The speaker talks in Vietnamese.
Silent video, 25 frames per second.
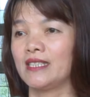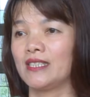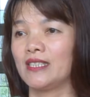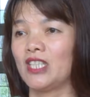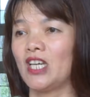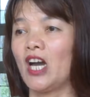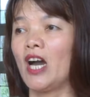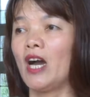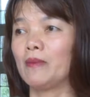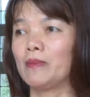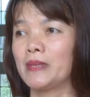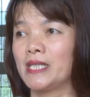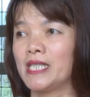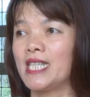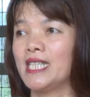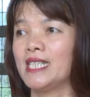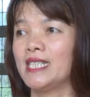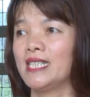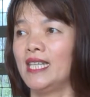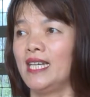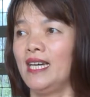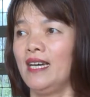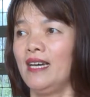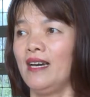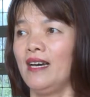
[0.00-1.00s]
cho học sinh
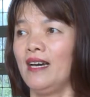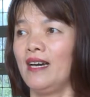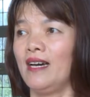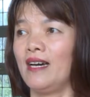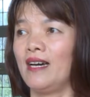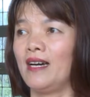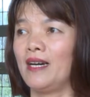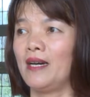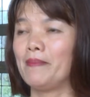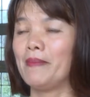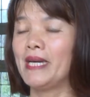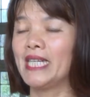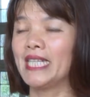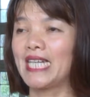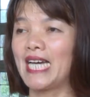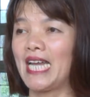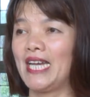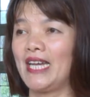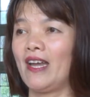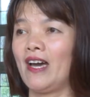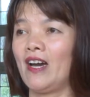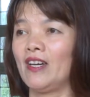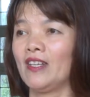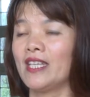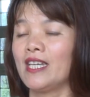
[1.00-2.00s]
à, bên
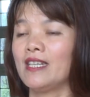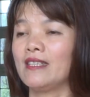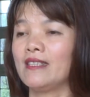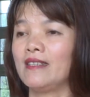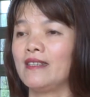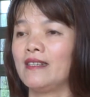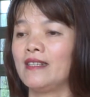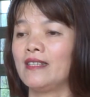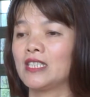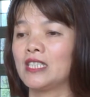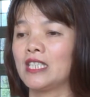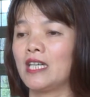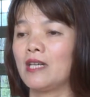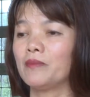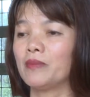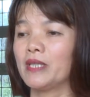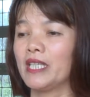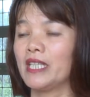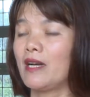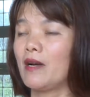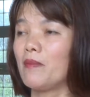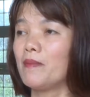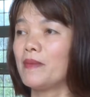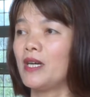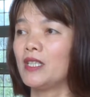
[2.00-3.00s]
cạnh đó thì à, trong
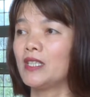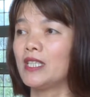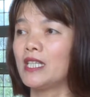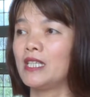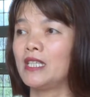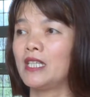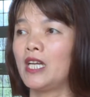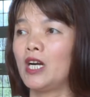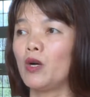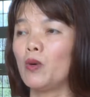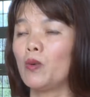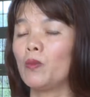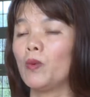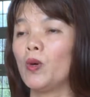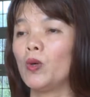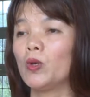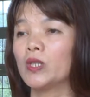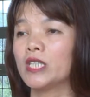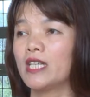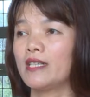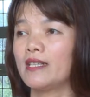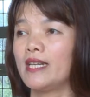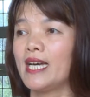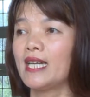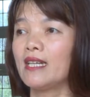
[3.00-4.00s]
cái góc đó thì nó cũng hỗ
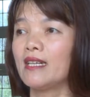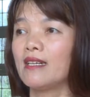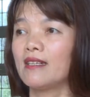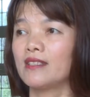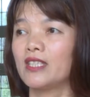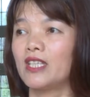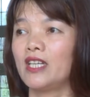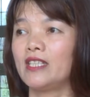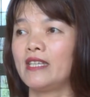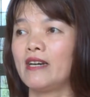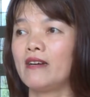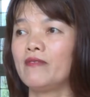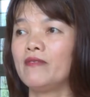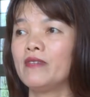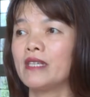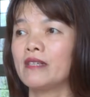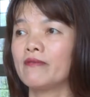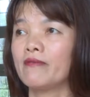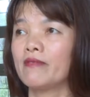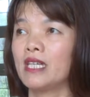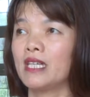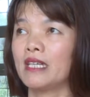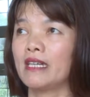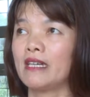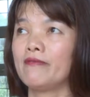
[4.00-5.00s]
trợ đắc lực cho giáo viên
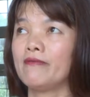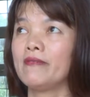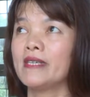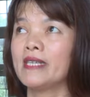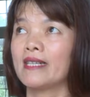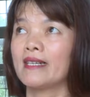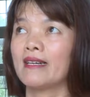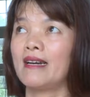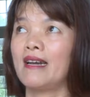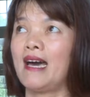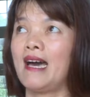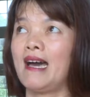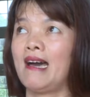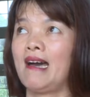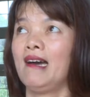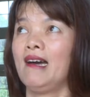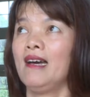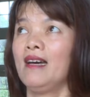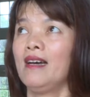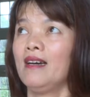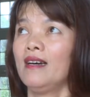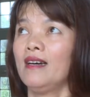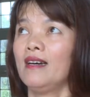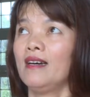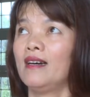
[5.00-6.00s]
về cái việc là
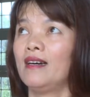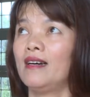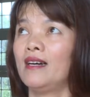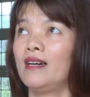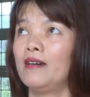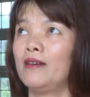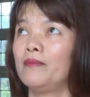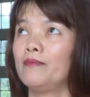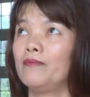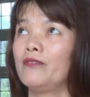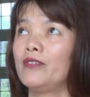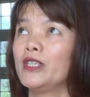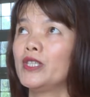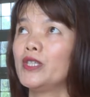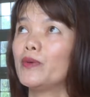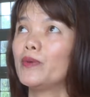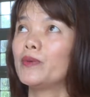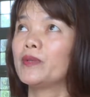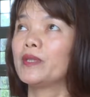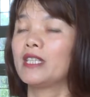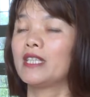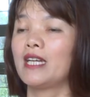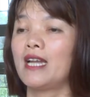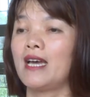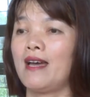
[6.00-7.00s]
à, ví dụ
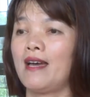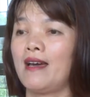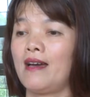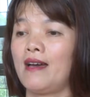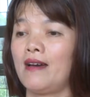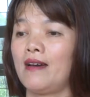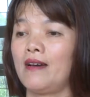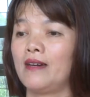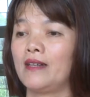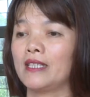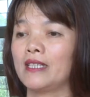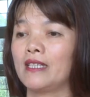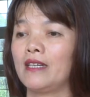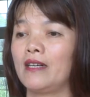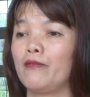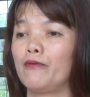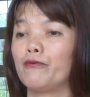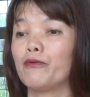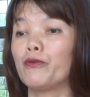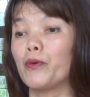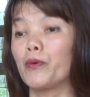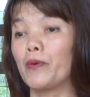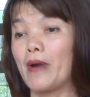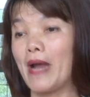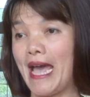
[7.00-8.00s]
như là à,
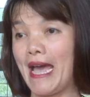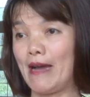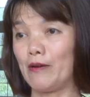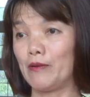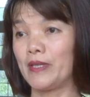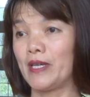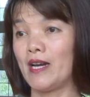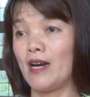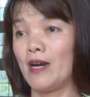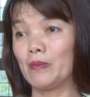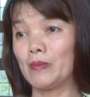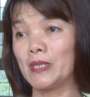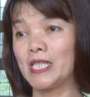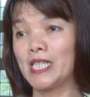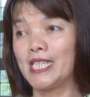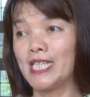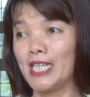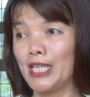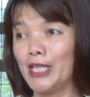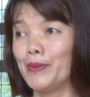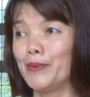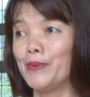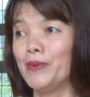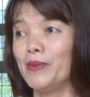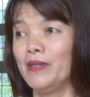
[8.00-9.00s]
phụ đạo cho học sinh
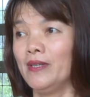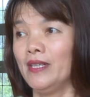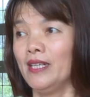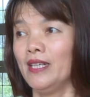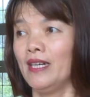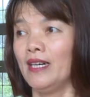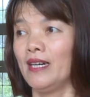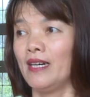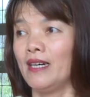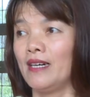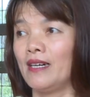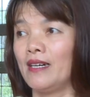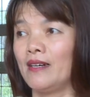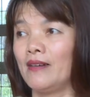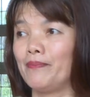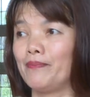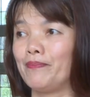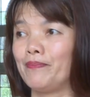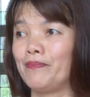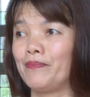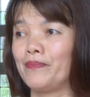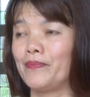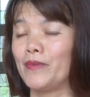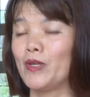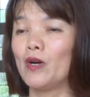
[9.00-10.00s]
yếu à,
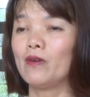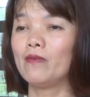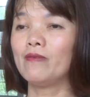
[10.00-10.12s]
đối